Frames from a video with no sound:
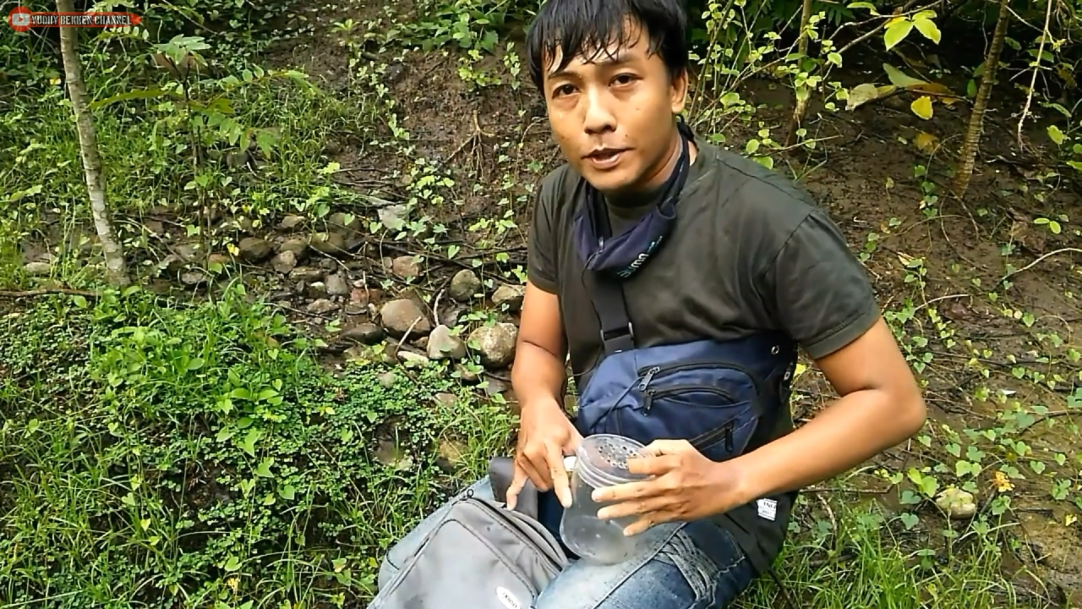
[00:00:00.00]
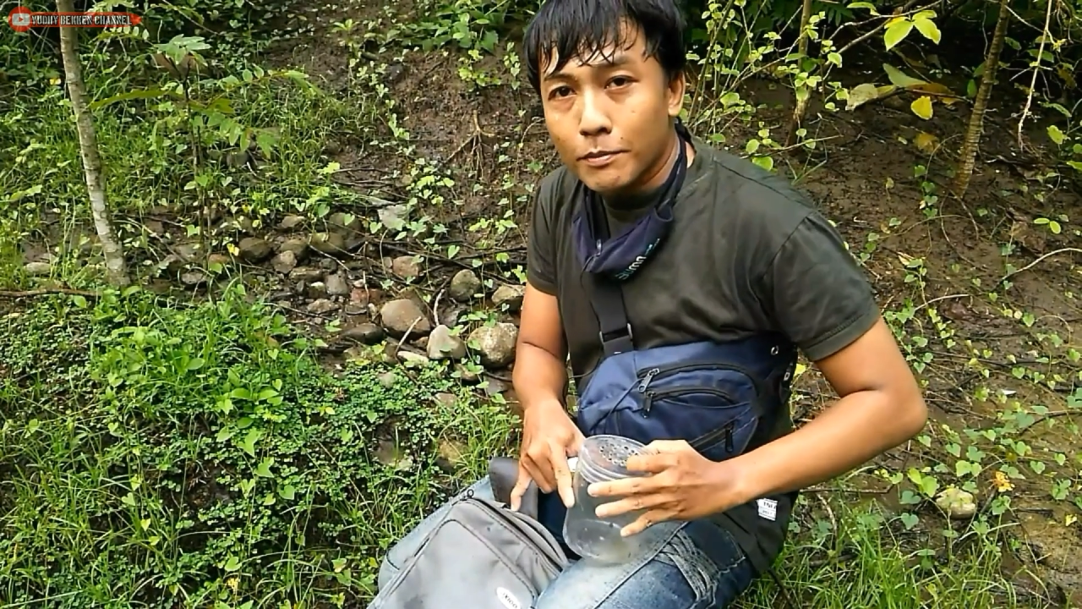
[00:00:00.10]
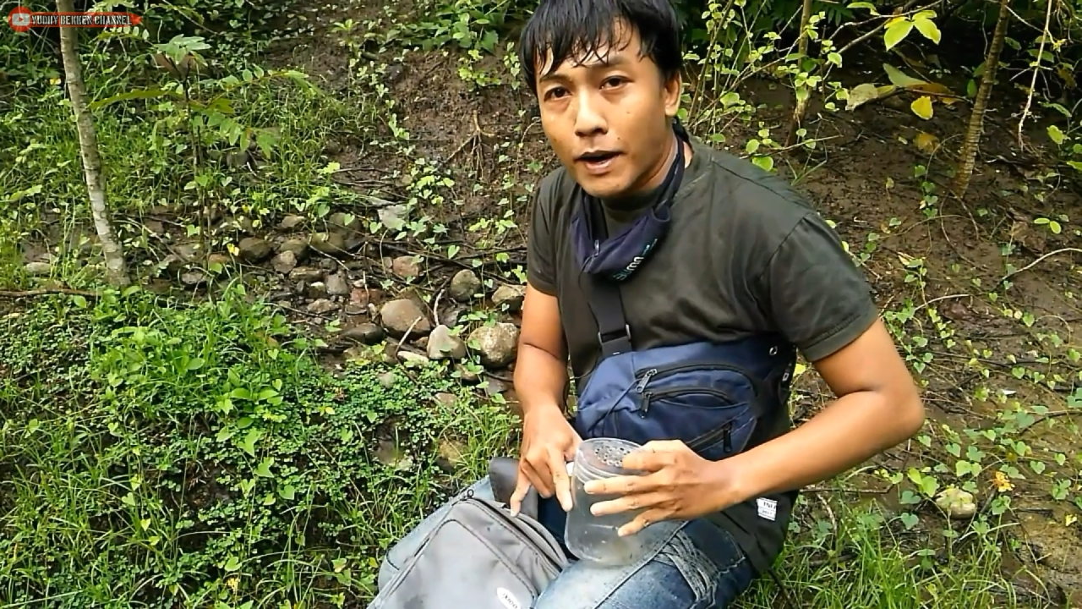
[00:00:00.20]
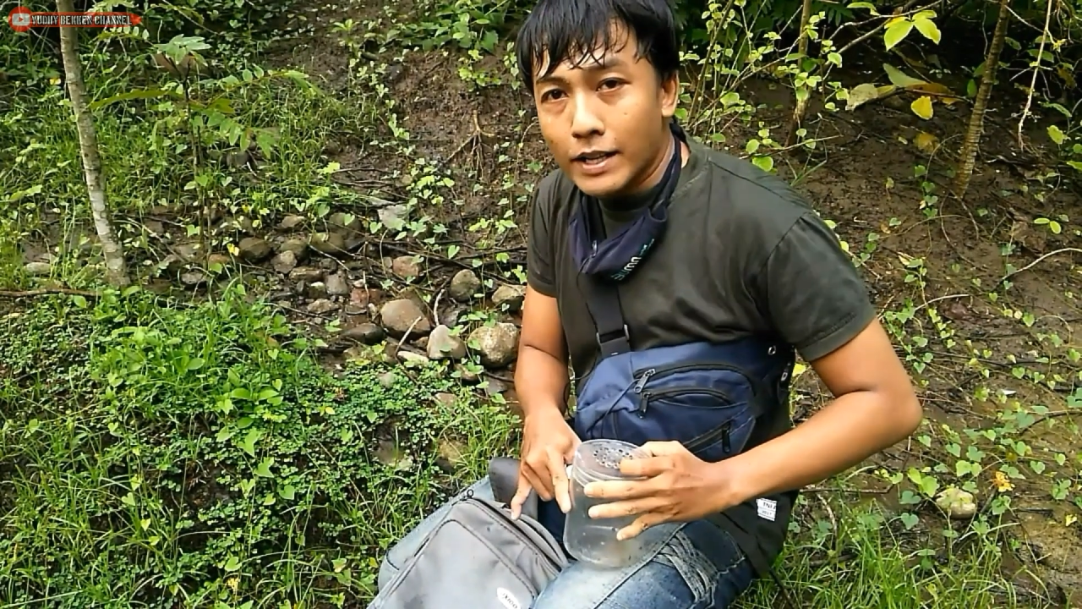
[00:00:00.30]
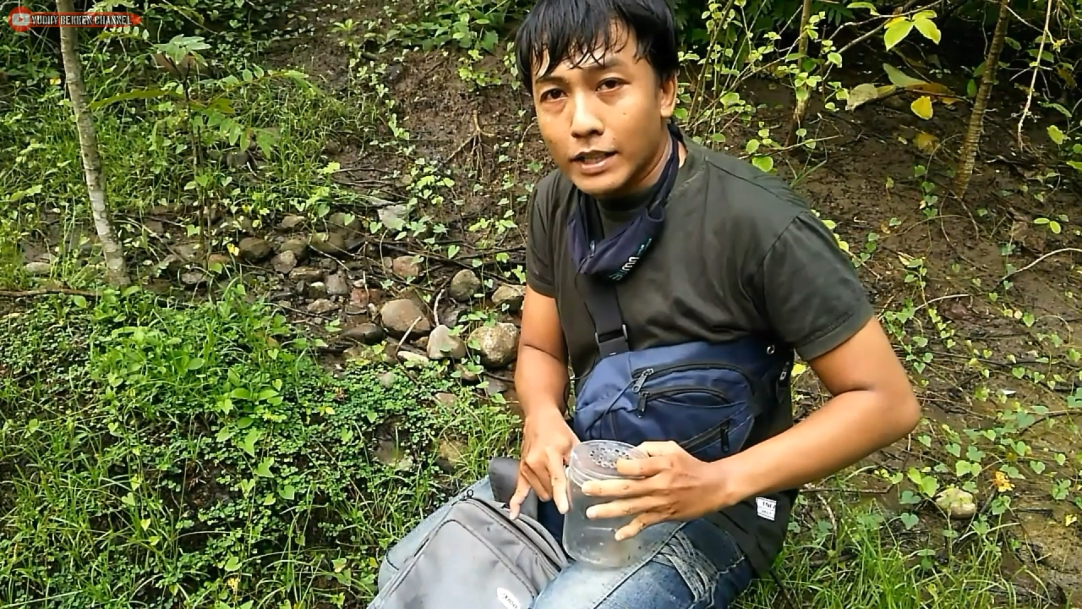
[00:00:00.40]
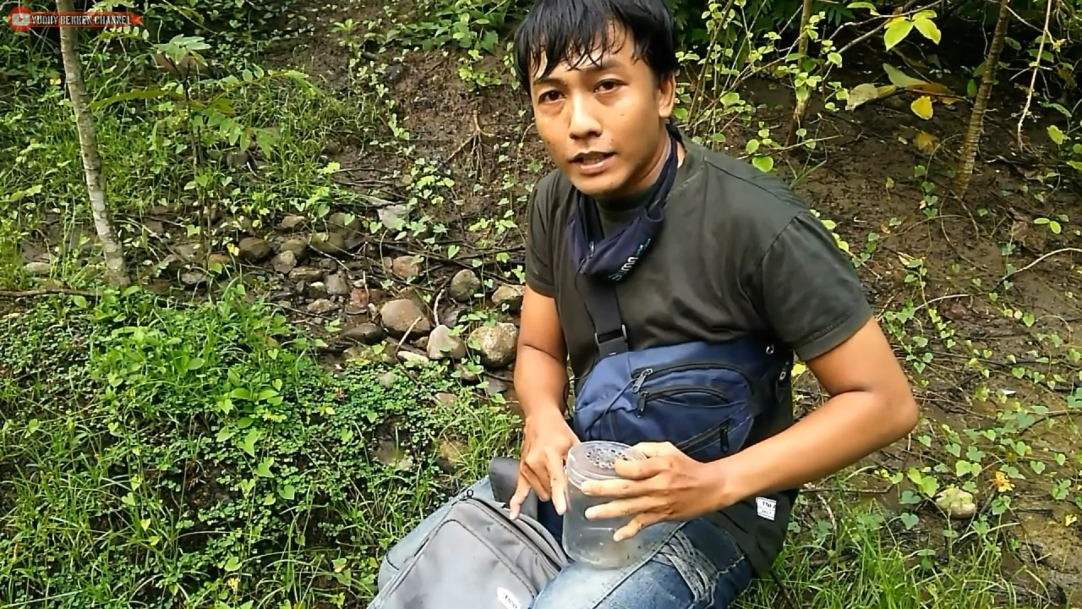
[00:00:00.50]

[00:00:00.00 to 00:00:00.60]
lebih banyak